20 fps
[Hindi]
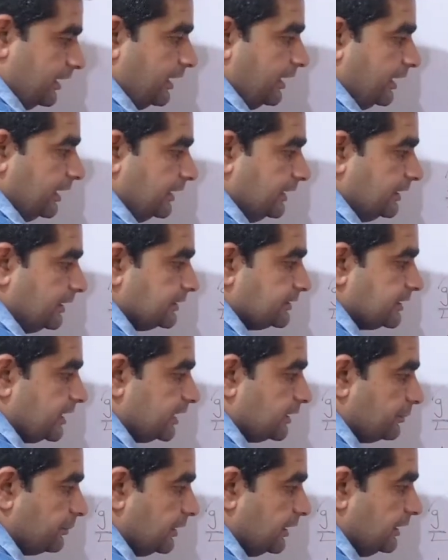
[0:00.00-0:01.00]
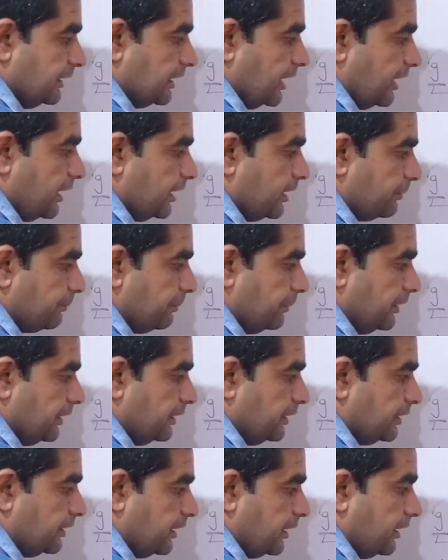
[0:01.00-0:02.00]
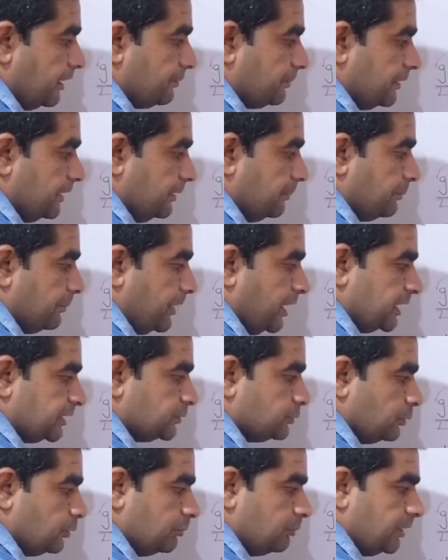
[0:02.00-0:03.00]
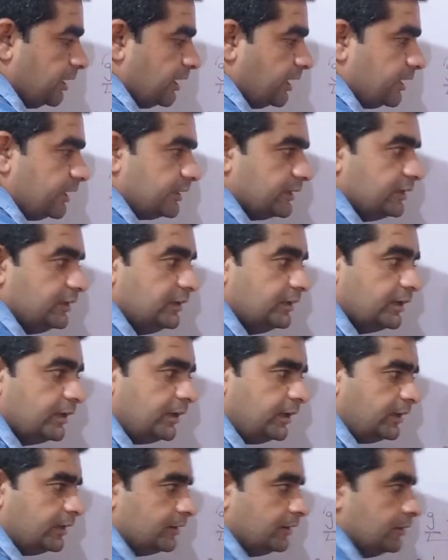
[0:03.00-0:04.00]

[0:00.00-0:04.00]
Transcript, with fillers: आई के साथ में यहां पे आपने पास्ट फॉर्म लगा रखी है